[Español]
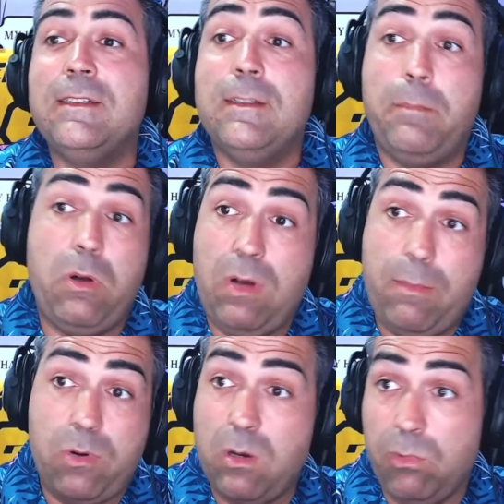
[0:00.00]
Pero en la
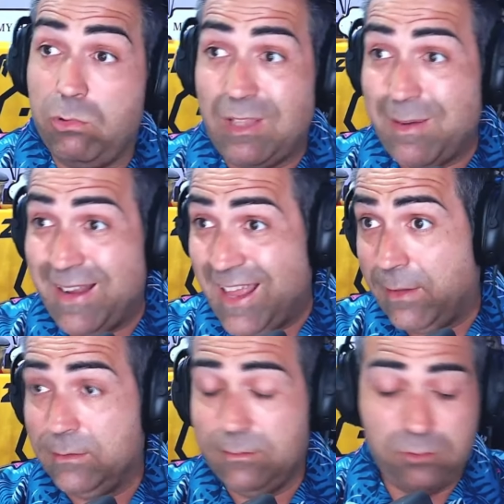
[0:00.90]
época no me gustaba
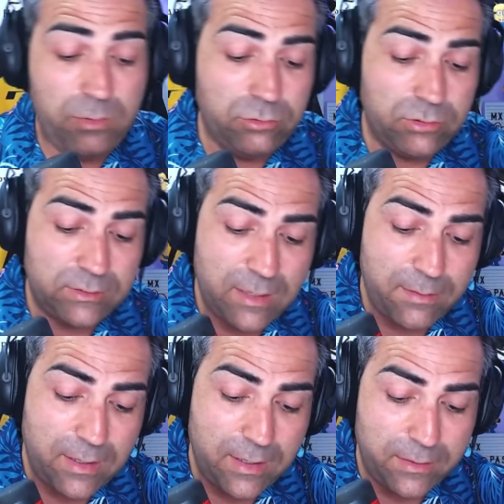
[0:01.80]
nada. No me
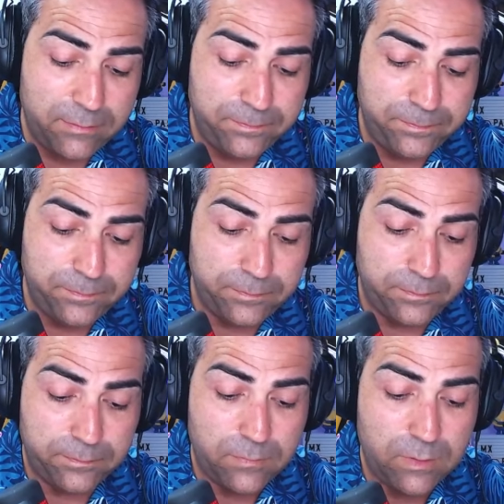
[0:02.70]
gustaba nada.
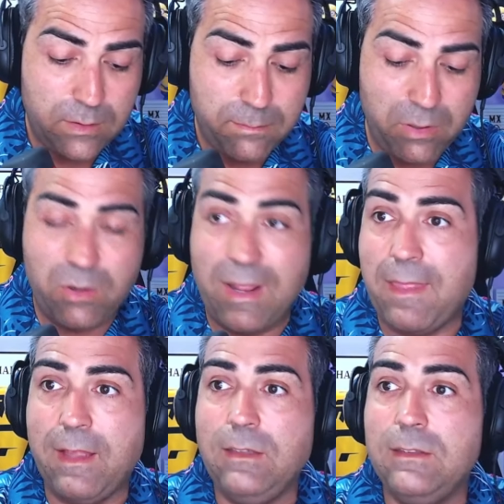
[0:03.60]
Pero nada, ¿eh?